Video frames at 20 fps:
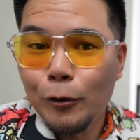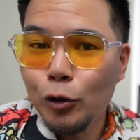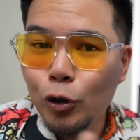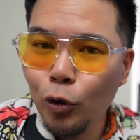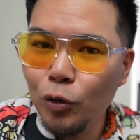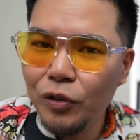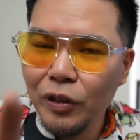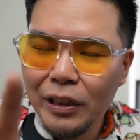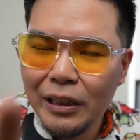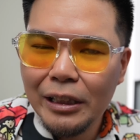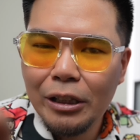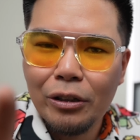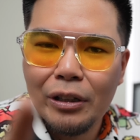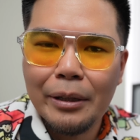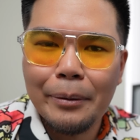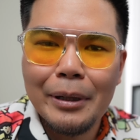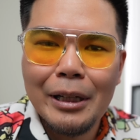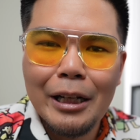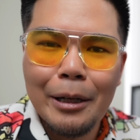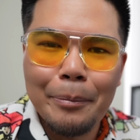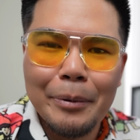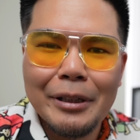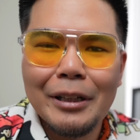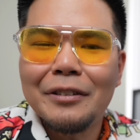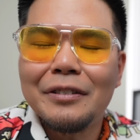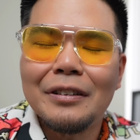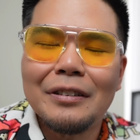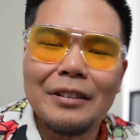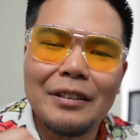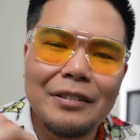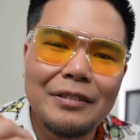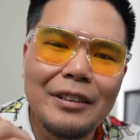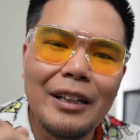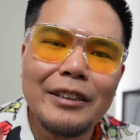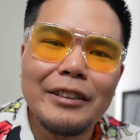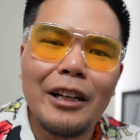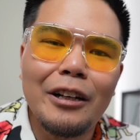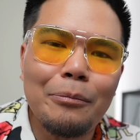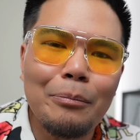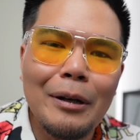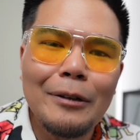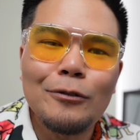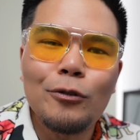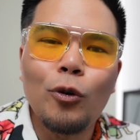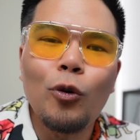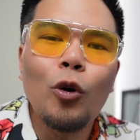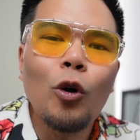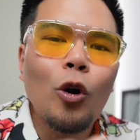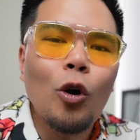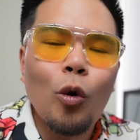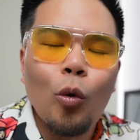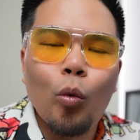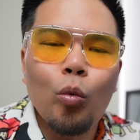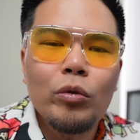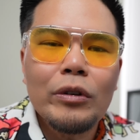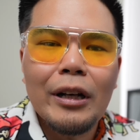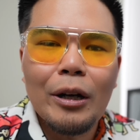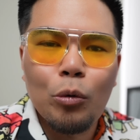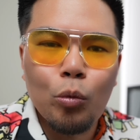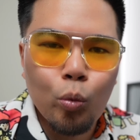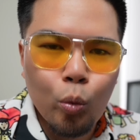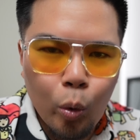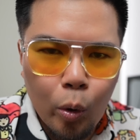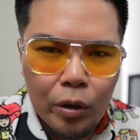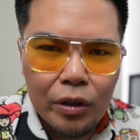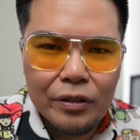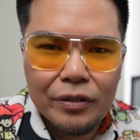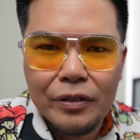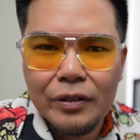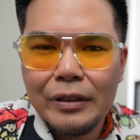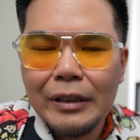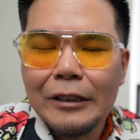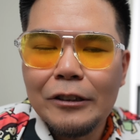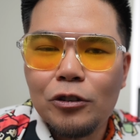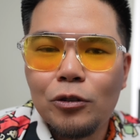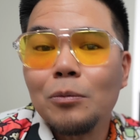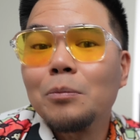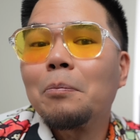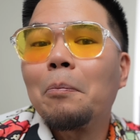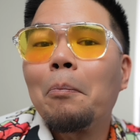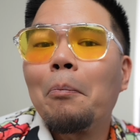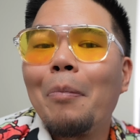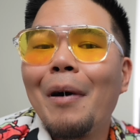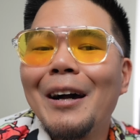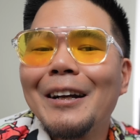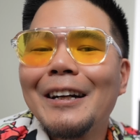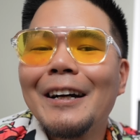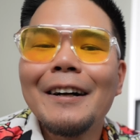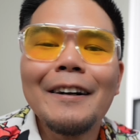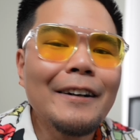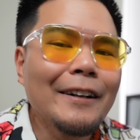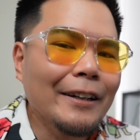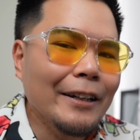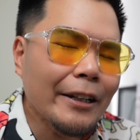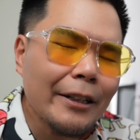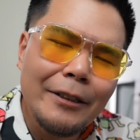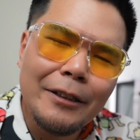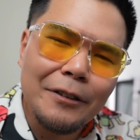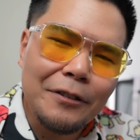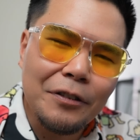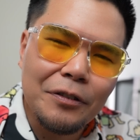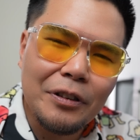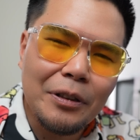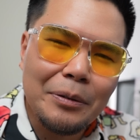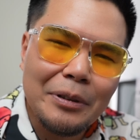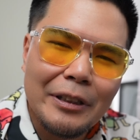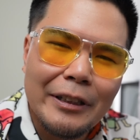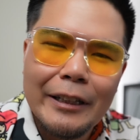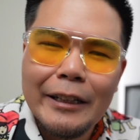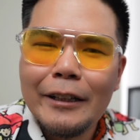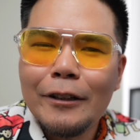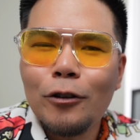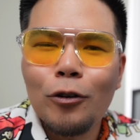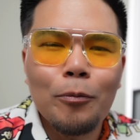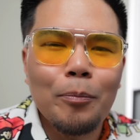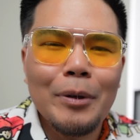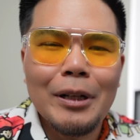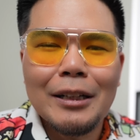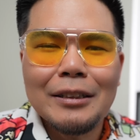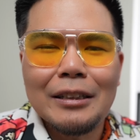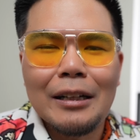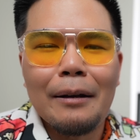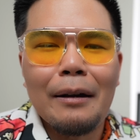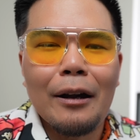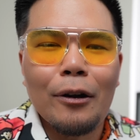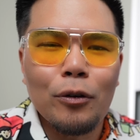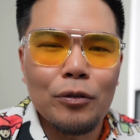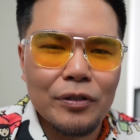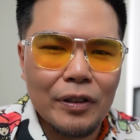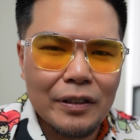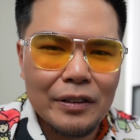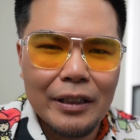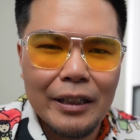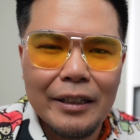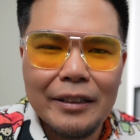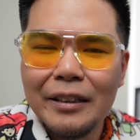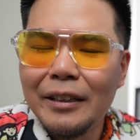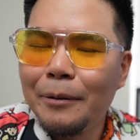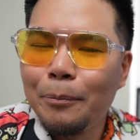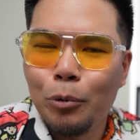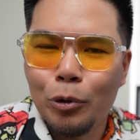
Y yo sí creo que vale la pena si se están armando una workstation para edición de video, para trabajos en 3D,